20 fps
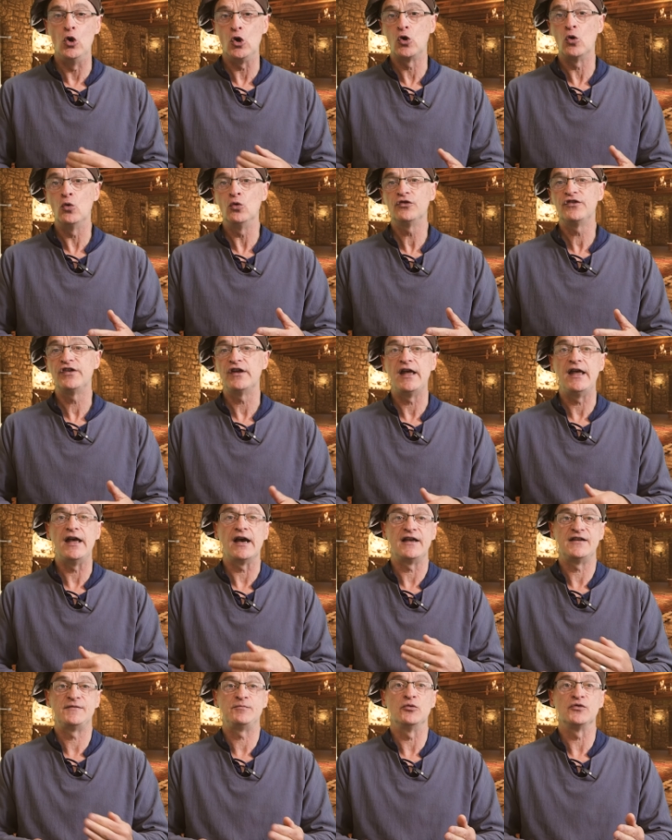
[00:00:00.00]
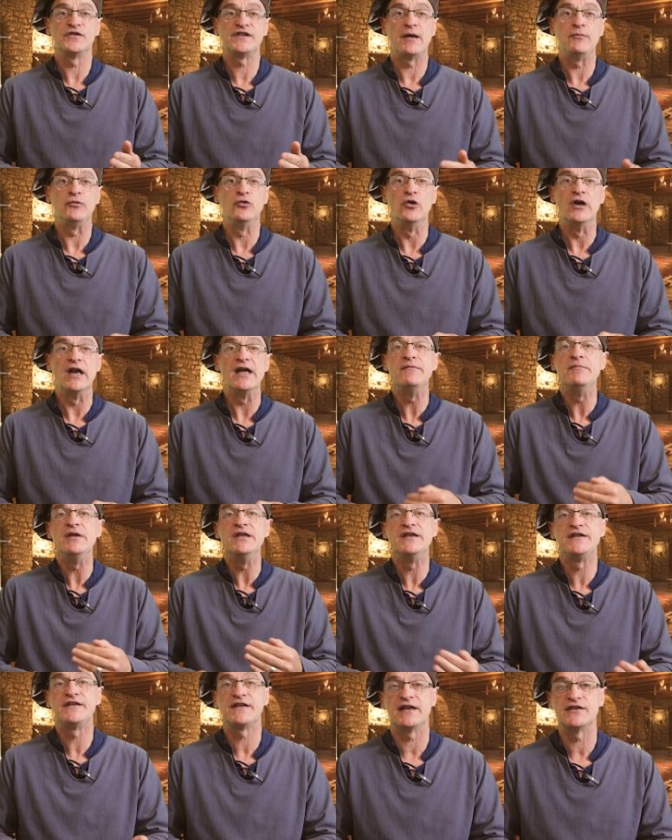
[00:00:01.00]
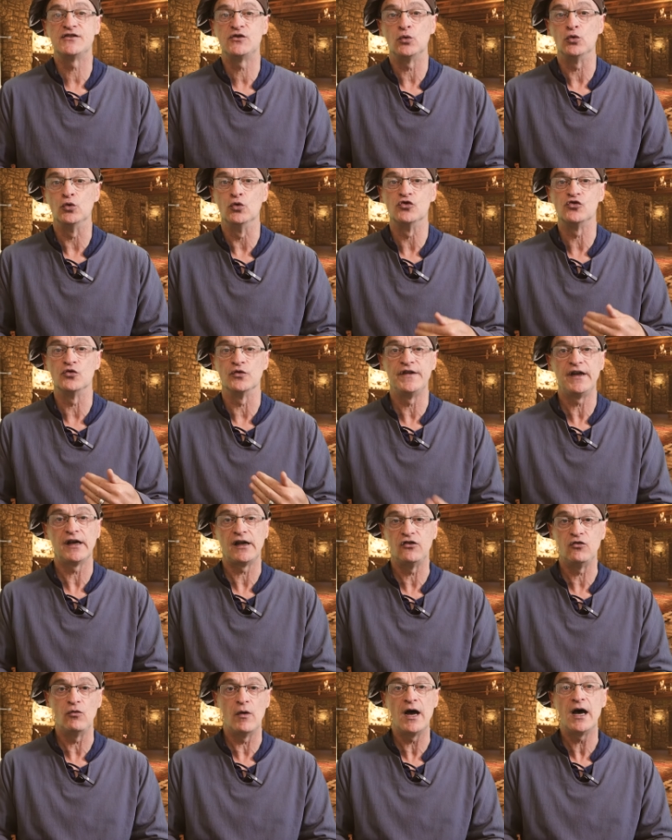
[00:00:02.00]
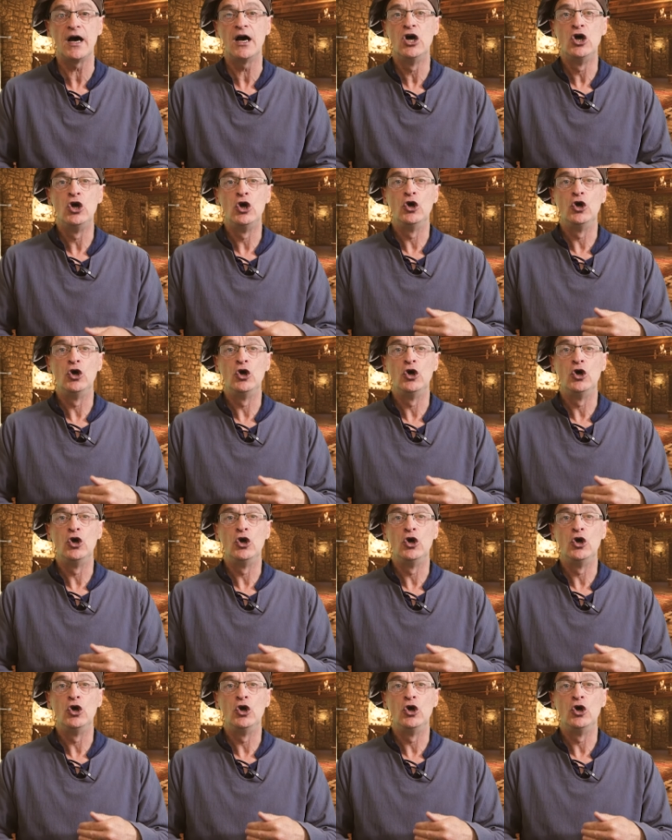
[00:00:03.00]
Le comte est responsable de l'administration de son territoire,